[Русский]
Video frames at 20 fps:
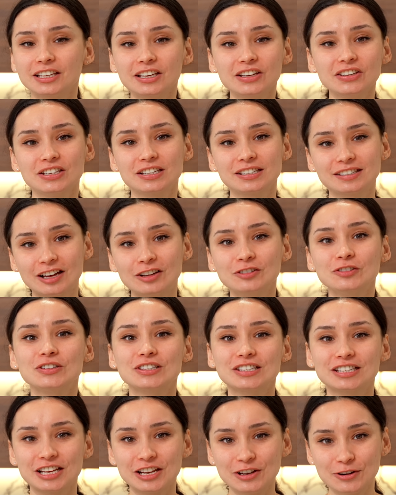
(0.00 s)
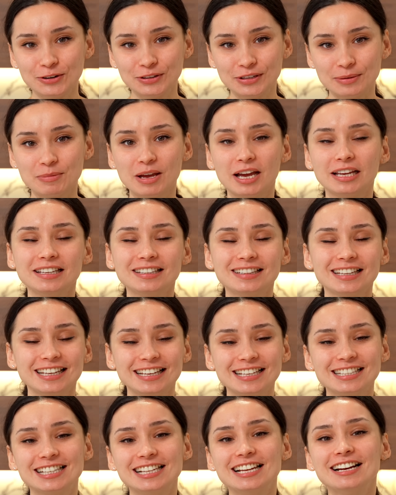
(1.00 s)
они не станут солеными, они
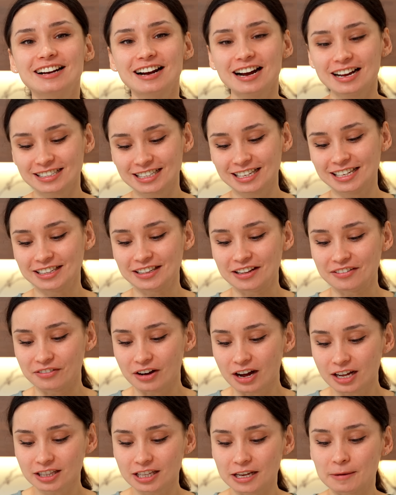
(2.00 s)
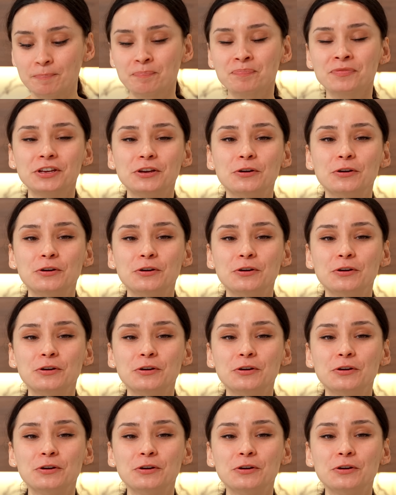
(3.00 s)
такие слегка соленоватые